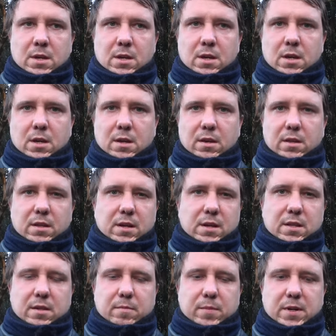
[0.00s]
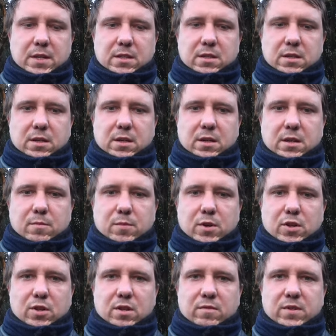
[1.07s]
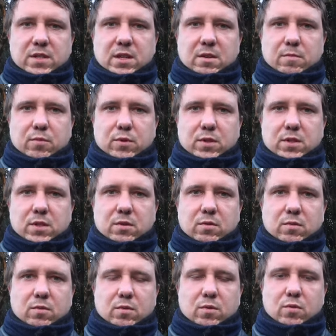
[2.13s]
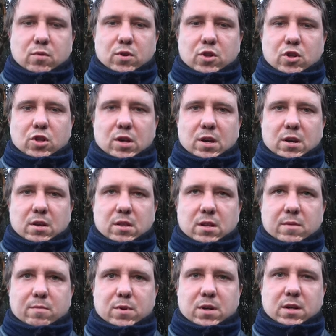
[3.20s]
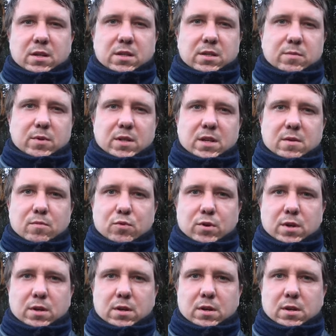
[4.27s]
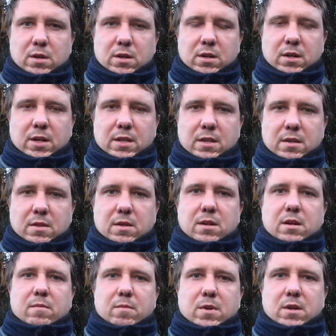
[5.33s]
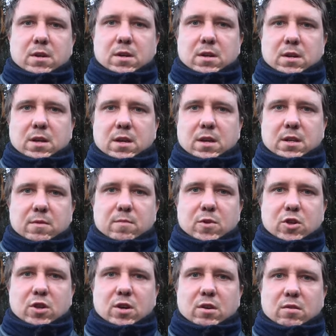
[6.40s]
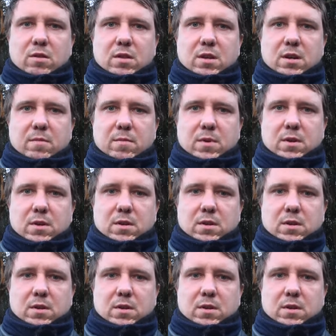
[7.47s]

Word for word: И на эти праздники обычно все японцы уезжают либо к себе домой, к родителям, и отмечают там,